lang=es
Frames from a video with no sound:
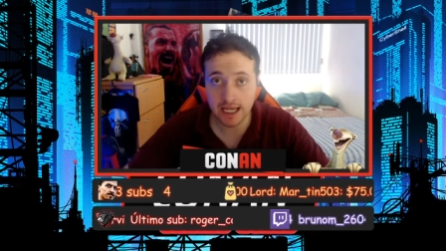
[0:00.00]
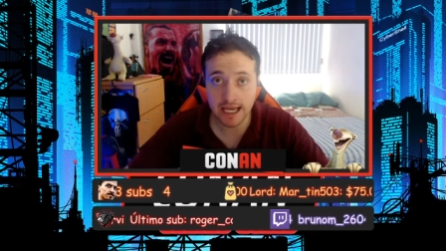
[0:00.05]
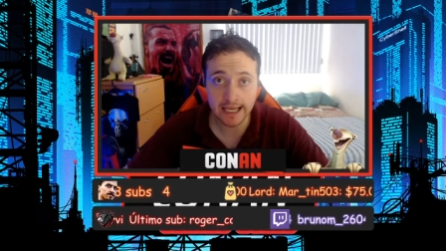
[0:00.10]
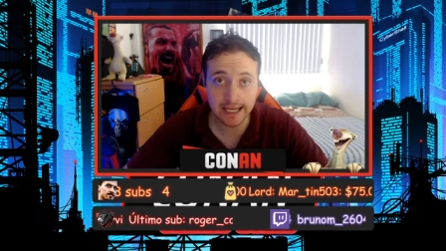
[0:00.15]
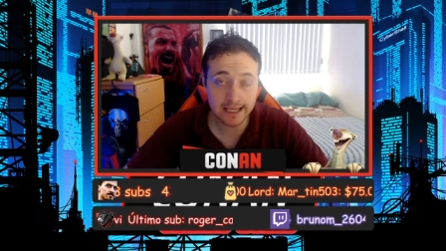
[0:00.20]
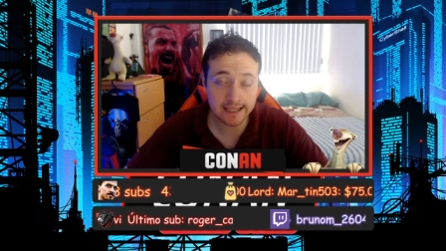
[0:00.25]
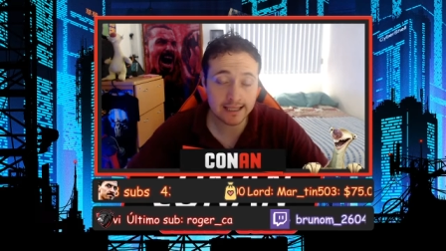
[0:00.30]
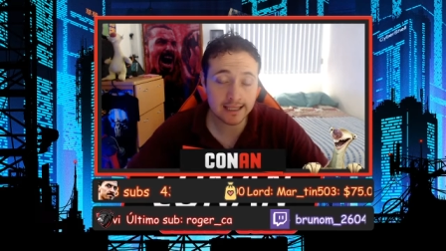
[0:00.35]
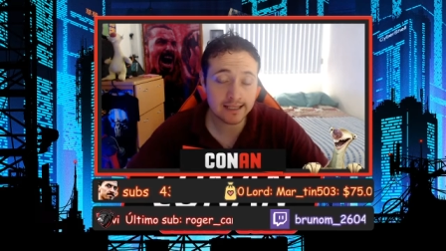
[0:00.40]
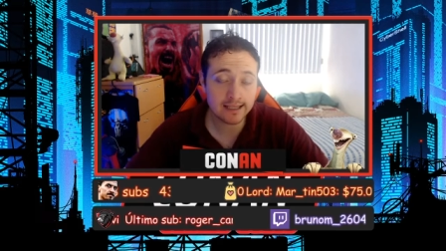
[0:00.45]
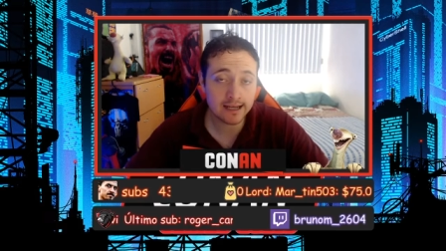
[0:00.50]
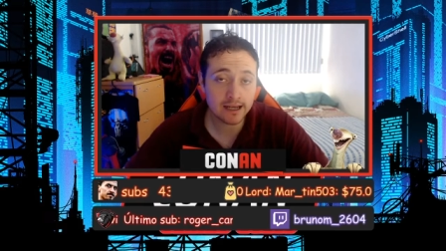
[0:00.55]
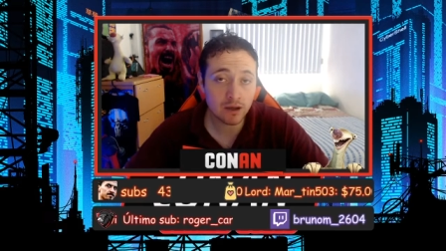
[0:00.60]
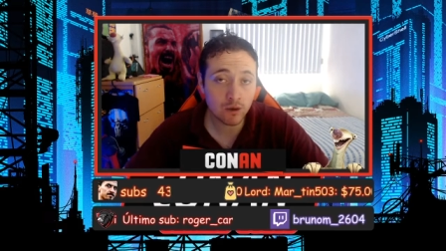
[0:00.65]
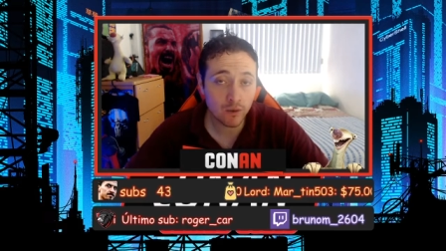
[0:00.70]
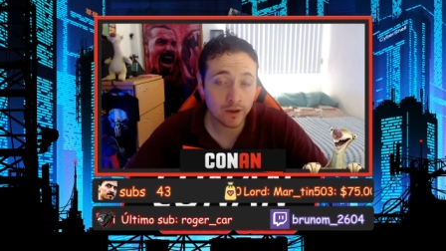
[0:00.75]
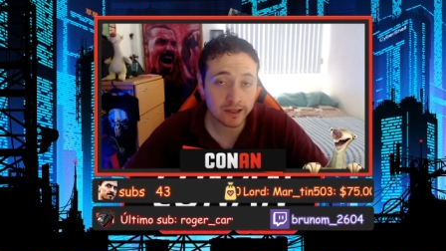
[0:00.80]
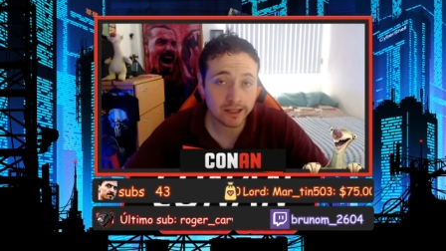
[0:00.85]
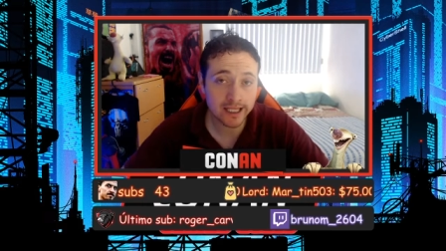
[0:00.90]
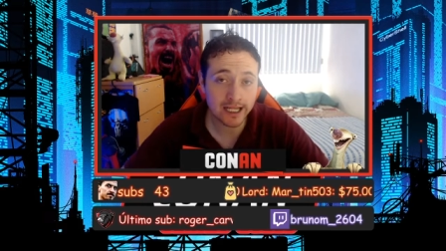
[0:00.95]
Hay que tener en
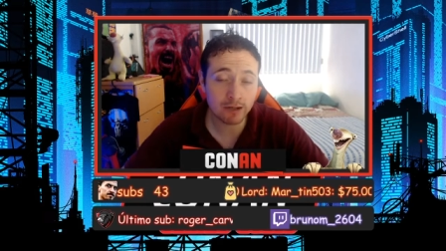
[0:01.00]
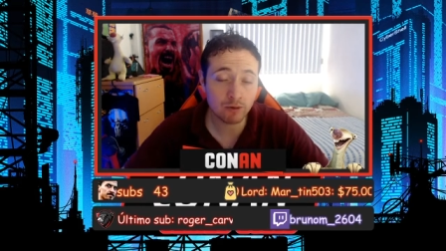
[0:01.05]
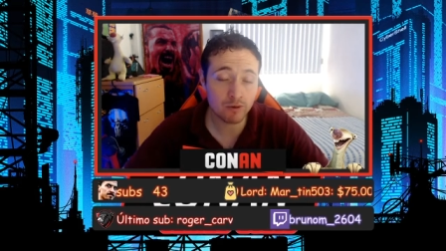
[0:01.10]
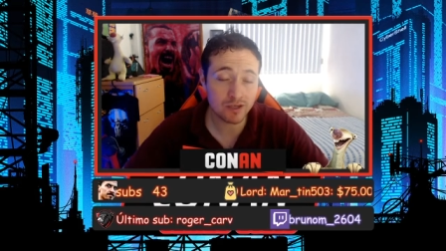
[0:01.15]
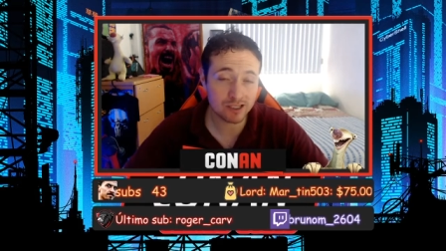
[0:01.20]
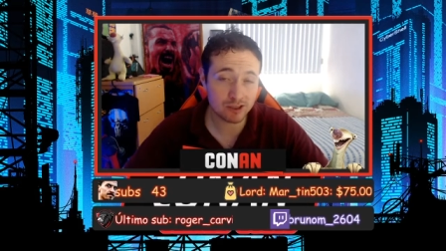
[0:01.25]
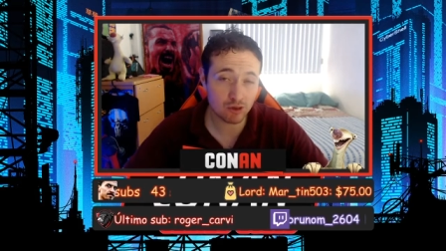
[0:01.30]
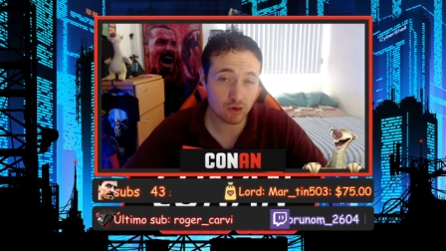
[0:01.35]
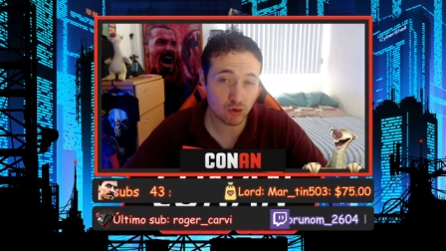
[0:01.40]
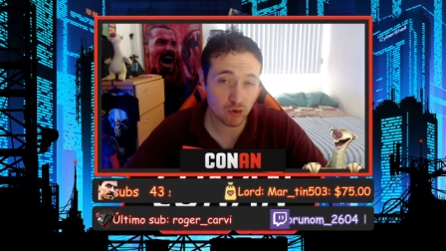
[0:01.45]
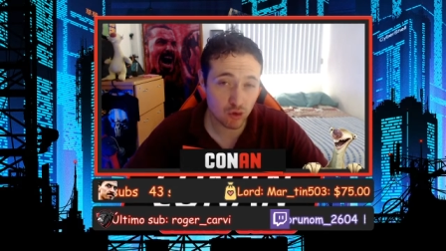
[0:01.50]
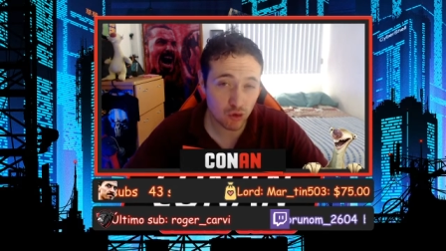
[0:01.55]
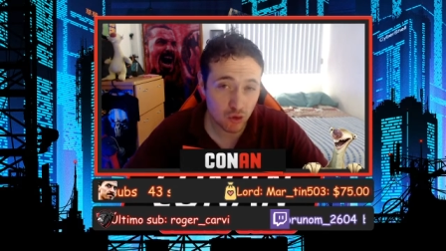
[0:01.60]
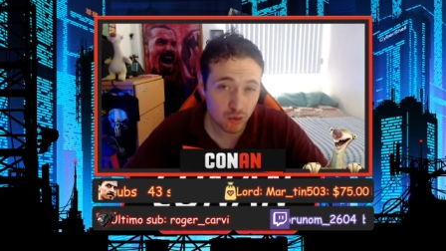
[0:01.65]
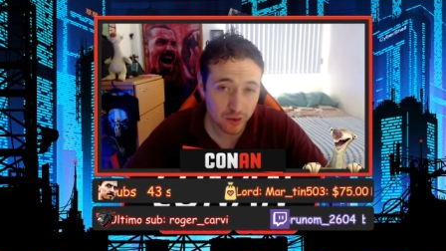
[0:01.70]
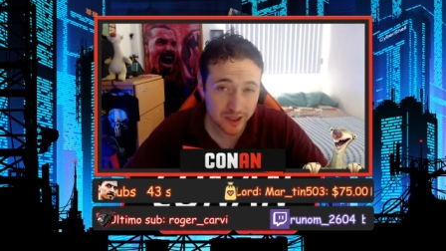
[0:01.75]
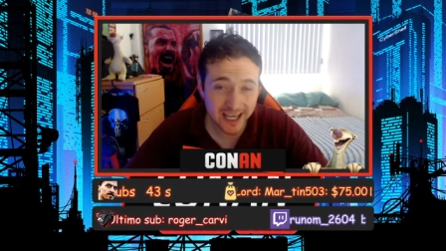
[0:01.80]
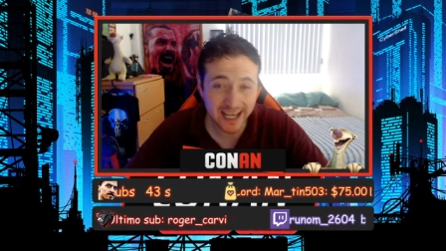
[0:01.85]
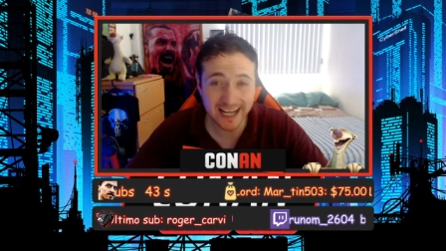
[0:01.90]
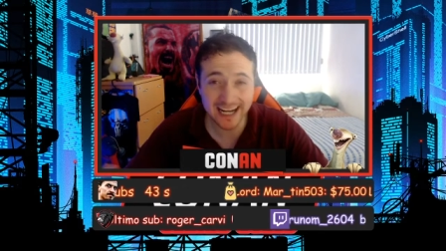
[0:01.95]
cuenta nuestro
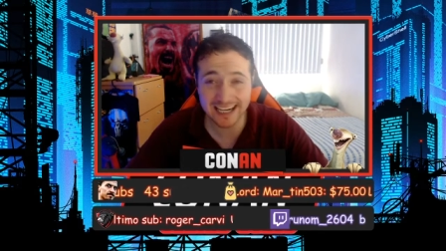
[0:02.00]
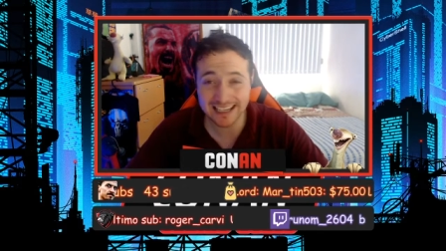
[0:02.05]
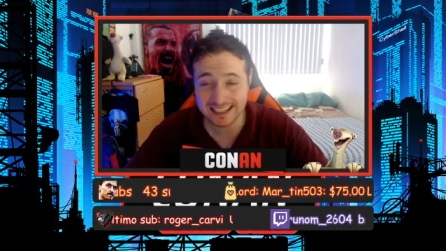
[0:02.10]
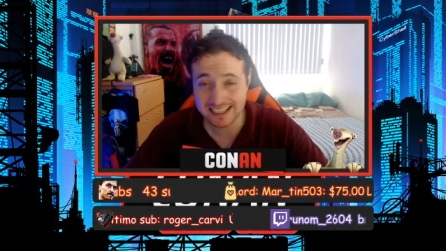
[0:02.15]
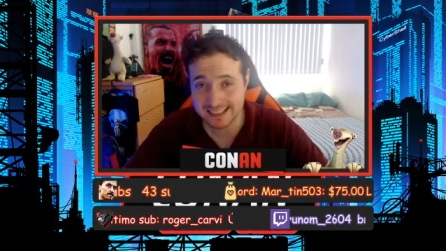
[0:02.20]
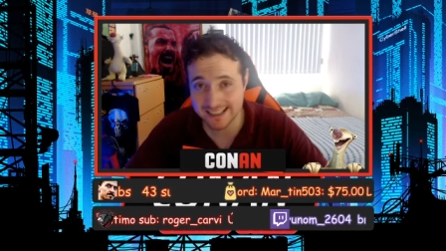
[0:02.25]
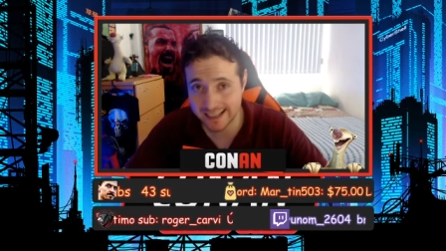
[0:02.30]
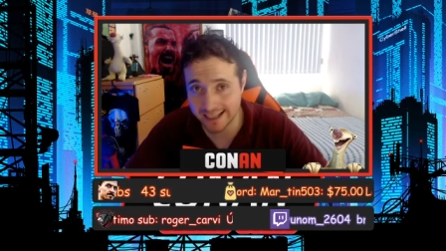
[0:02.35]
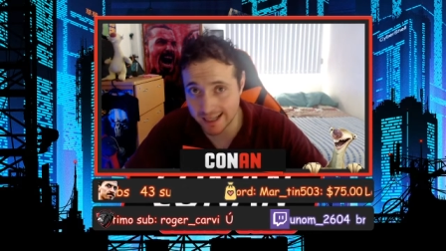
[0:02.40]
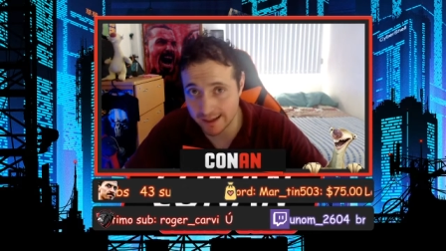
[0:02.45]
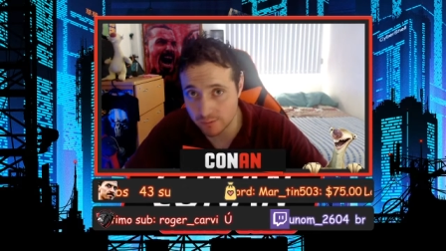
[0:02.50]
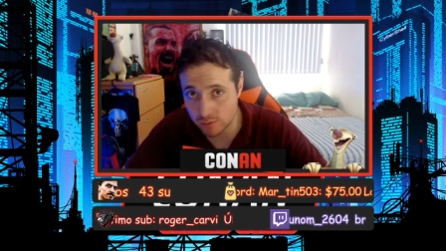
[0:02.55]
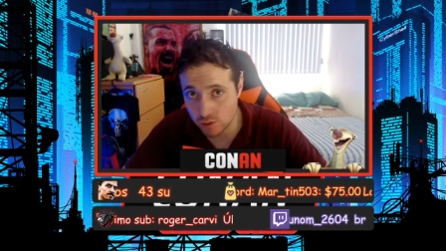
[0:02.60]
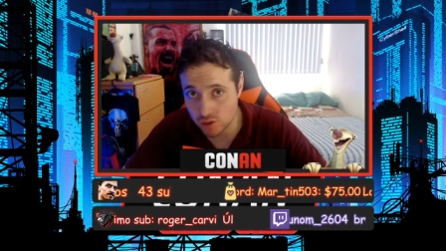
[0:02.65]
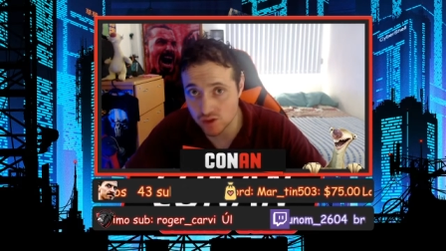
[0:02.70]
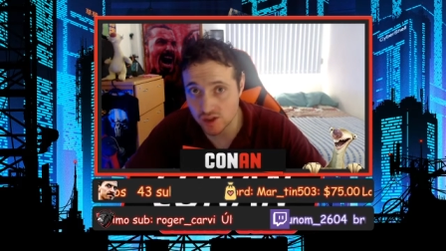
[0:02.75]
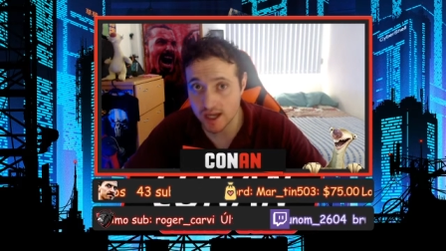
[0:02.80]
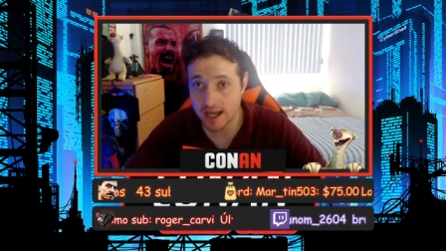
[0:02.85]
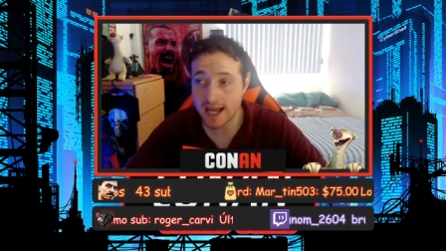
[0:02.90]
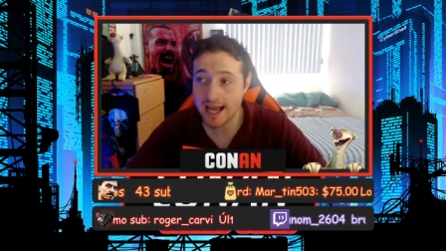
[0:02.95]
club, qué cartas
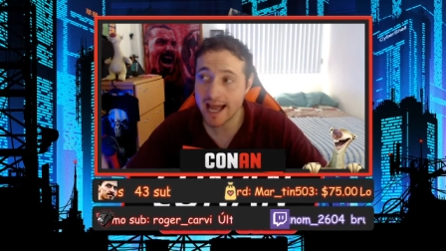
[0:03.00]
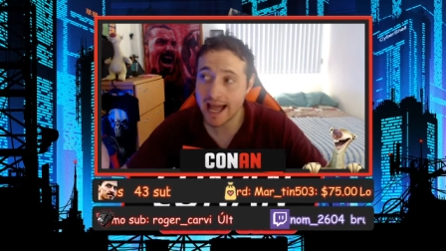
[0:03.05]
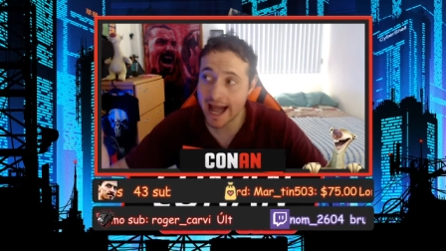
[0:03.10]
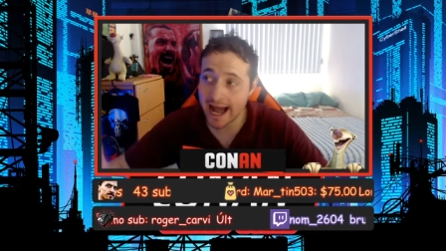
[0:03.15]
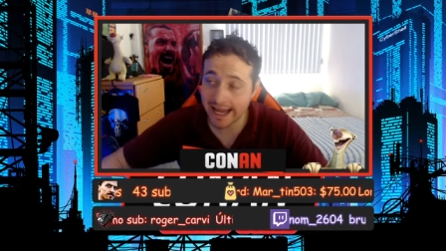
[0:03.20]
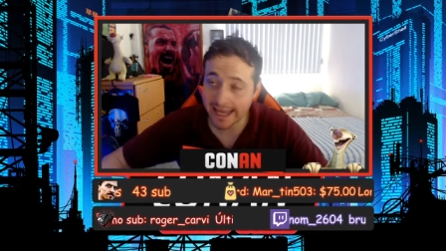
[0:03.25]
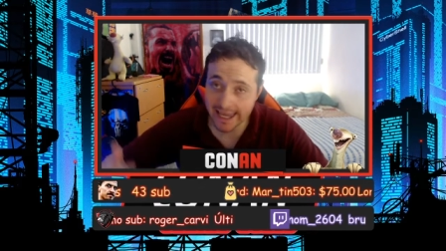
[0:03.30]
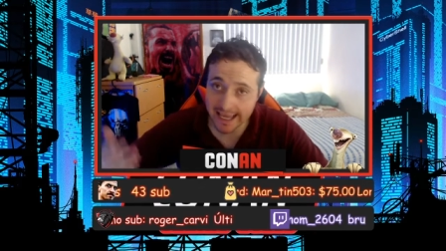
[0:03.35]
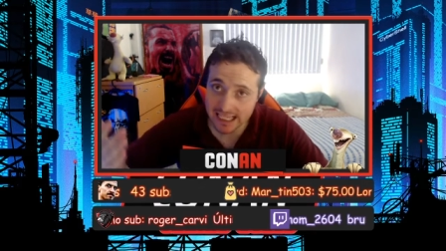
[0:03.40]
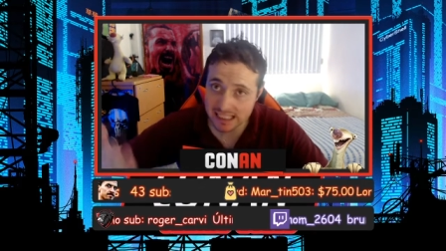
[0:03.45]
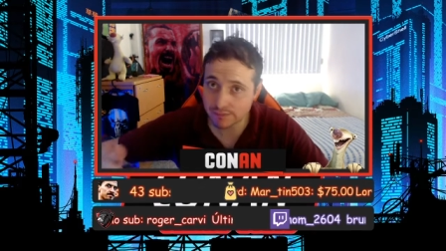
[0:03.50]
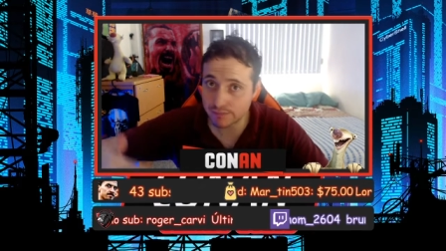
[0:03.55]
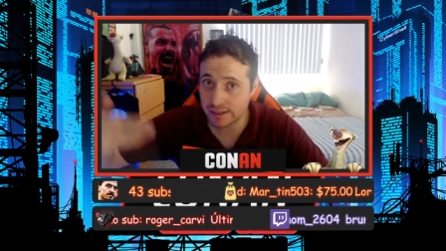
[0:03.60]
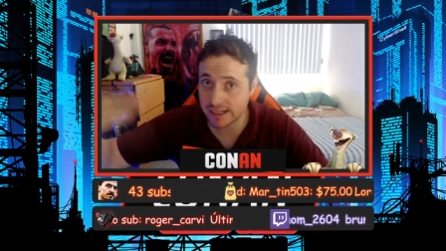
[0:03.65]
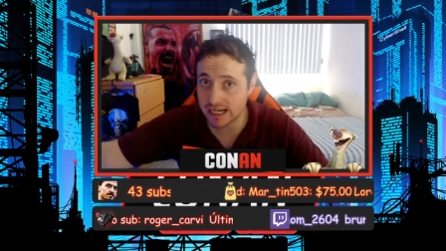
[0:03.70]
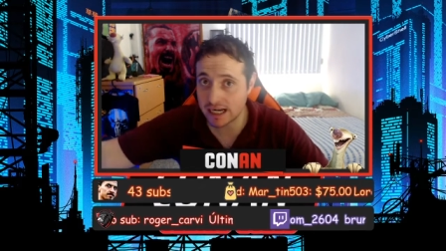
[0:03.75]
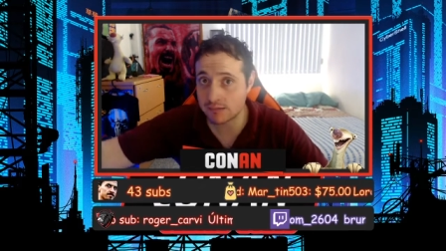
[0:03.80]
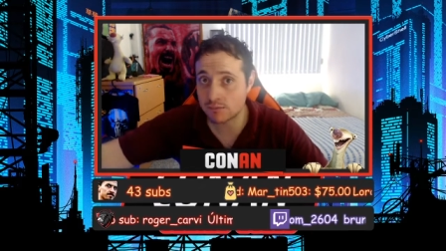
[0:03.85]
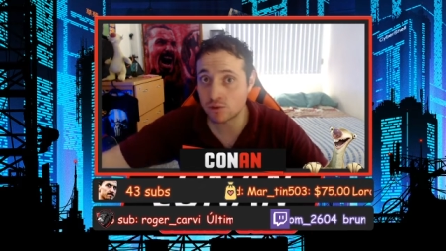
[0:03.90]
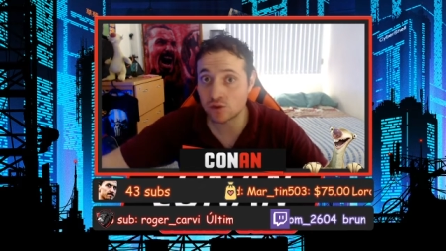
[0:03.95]
tenemos, a qué
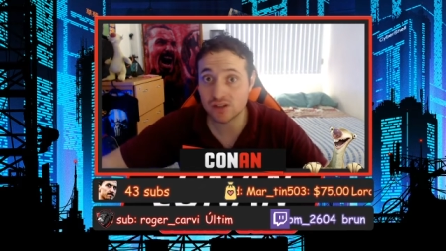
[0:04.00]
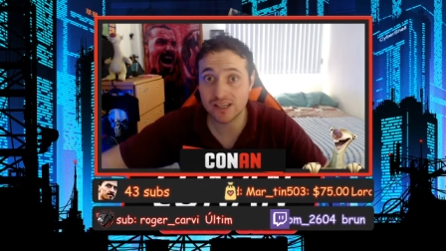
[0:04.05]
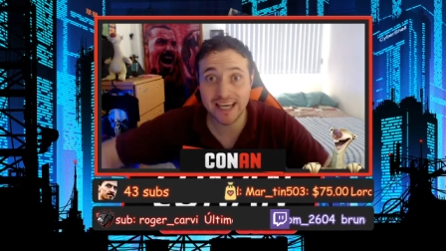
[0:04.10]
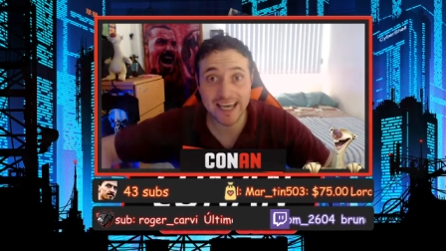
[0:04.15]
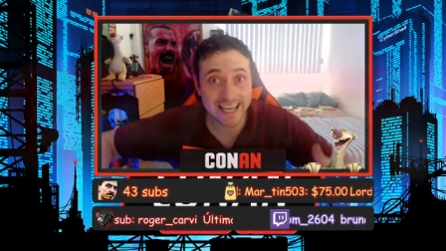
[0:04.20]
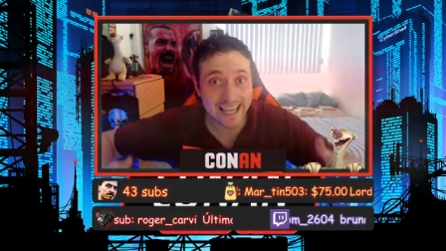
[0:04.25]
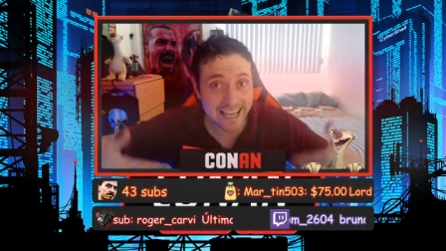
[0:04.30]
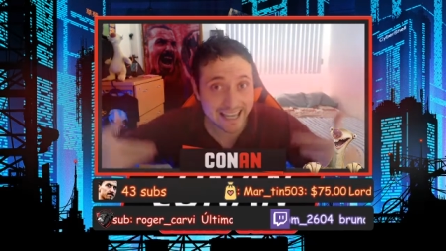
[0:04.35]
aspiramos, qué